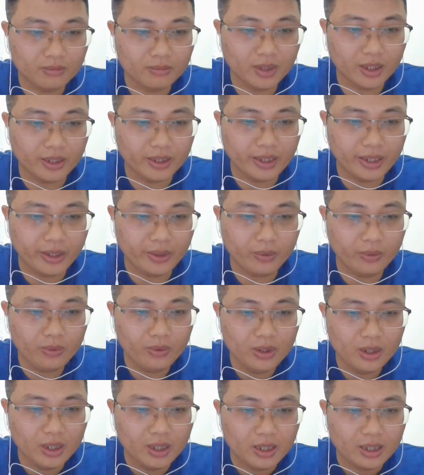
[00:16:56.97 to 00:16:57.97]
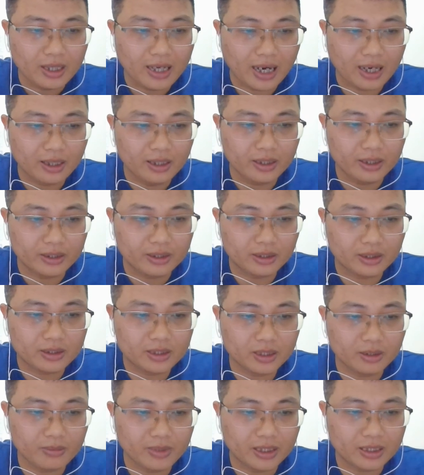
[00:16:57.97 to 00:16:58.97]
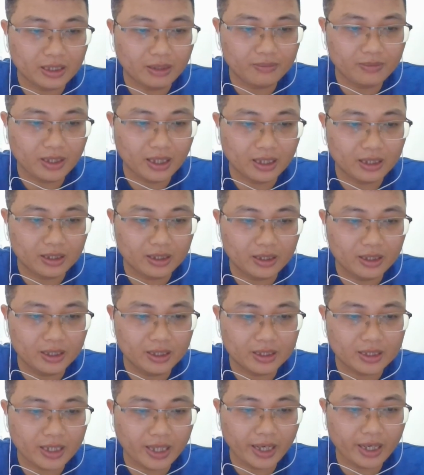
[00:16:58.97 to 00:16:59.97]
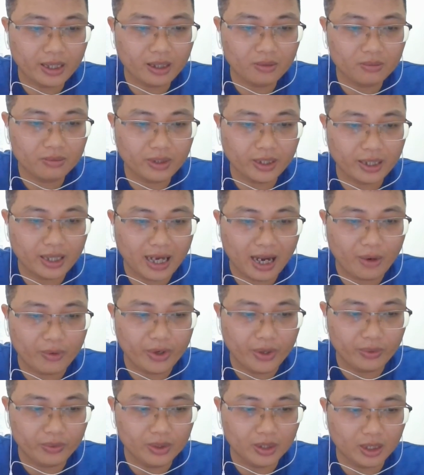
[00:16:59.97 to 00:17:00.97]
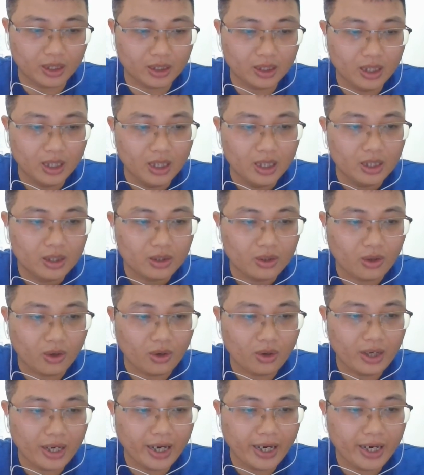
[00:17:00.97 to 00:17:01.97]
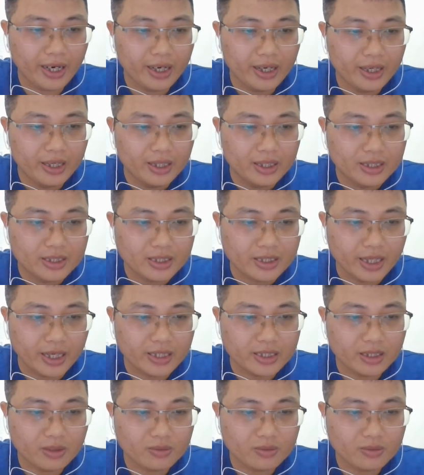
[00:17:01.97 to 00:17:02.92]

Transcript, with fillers: bởi nếu là người thực sự bị tâm thần thì sẽ không thể nào hiểu được, có lẽ sẽ